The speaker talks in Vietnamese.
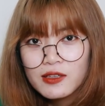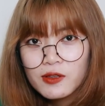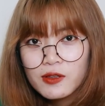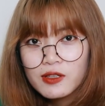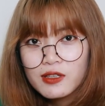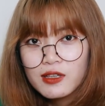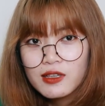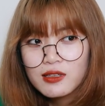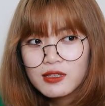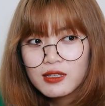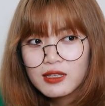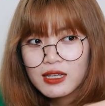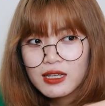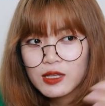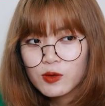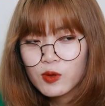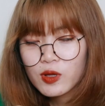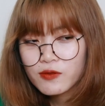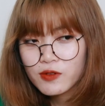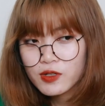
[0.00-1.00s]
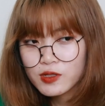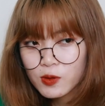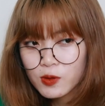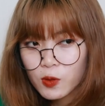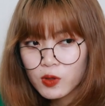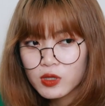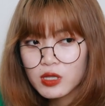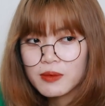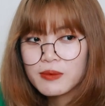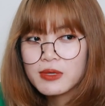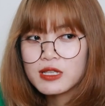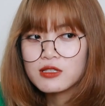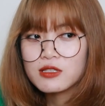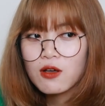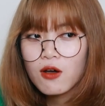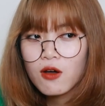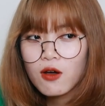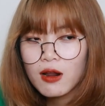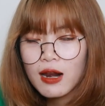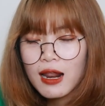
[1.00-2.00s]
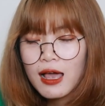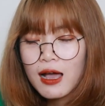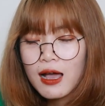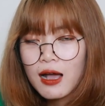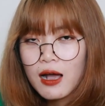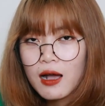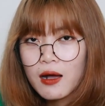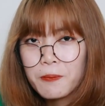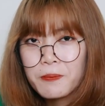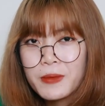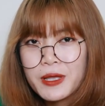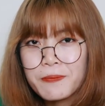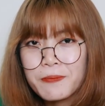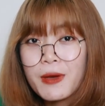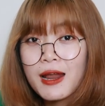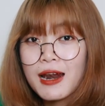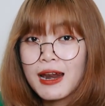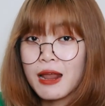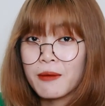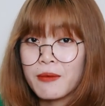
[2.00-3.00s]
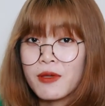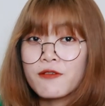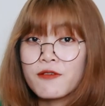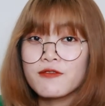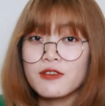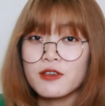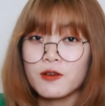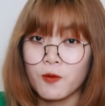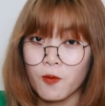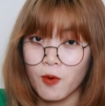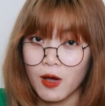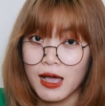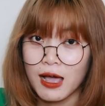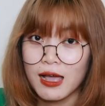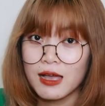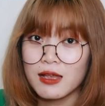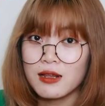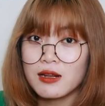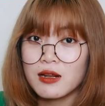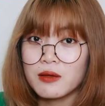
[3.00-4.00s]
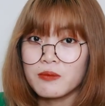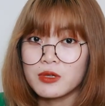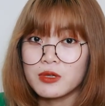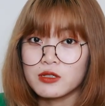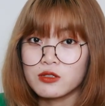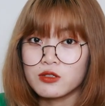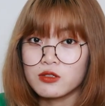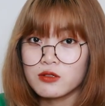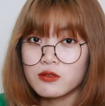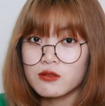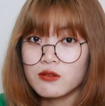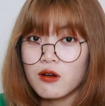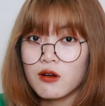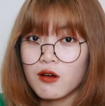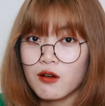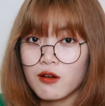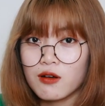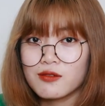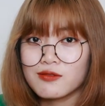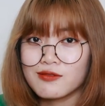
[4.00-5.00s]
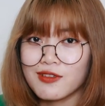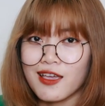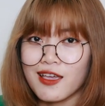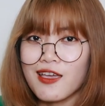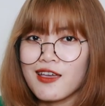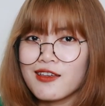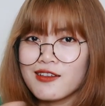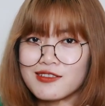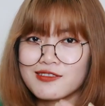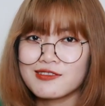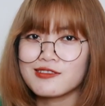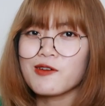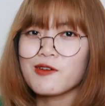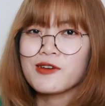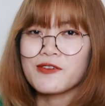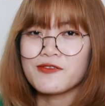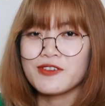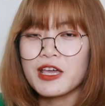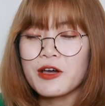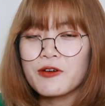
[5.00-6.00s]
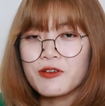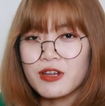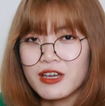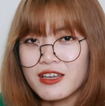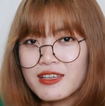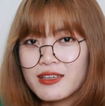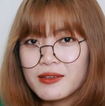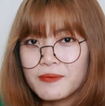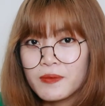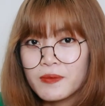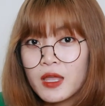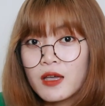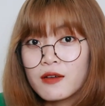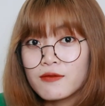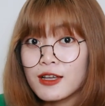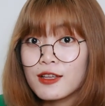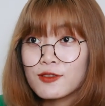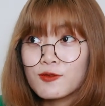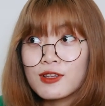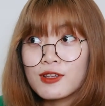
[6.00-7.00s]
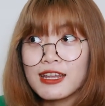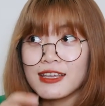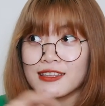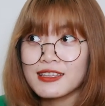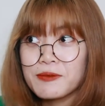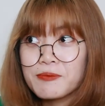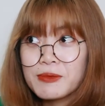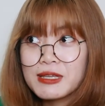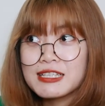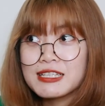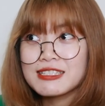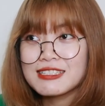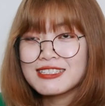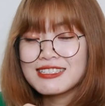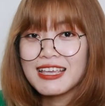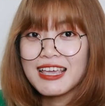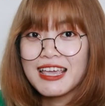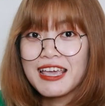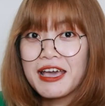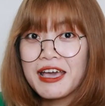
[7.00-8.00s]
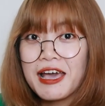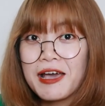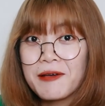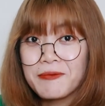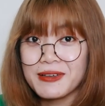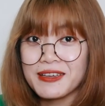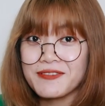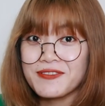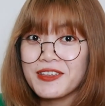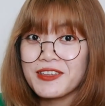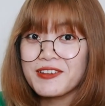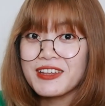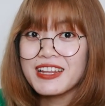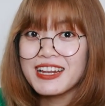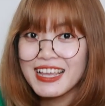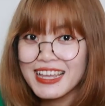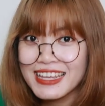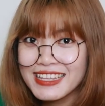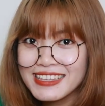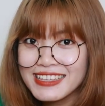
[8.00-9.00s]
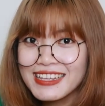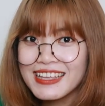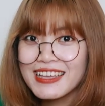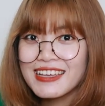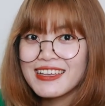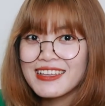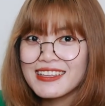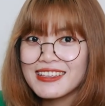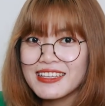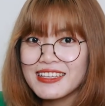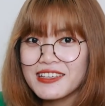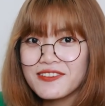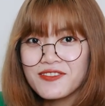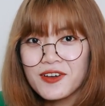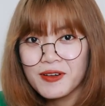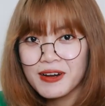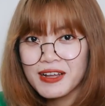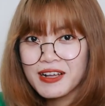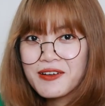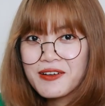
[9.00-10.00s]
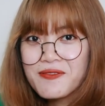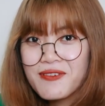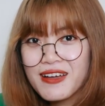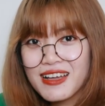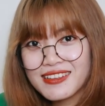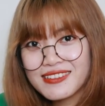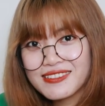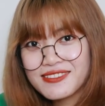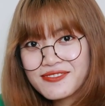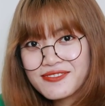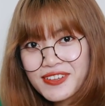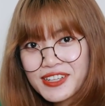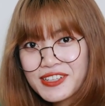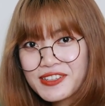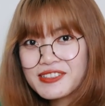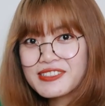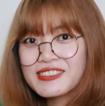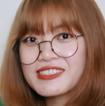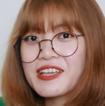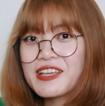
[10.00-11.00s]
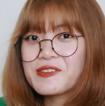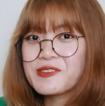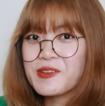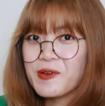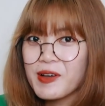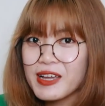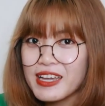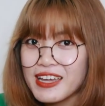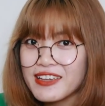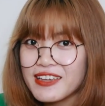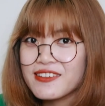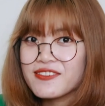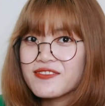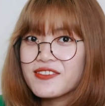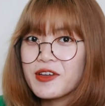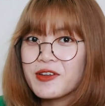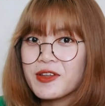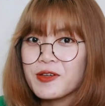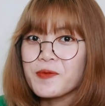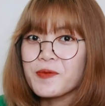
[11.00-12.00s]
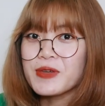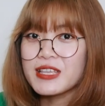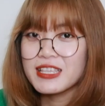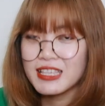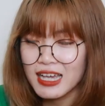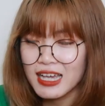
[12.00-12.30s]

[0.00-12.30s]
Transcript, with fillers: Tuy nhiên thì cái tuần vừa rồi thì mình do là mình bận làm em vê quá nên là mình chưa thể edit xong cái video đấy. Và tuần này thì mình sẽ up cái video đấy lên. Thì hy vọng là các bạn vẫn theo dõi cái video đấy của mình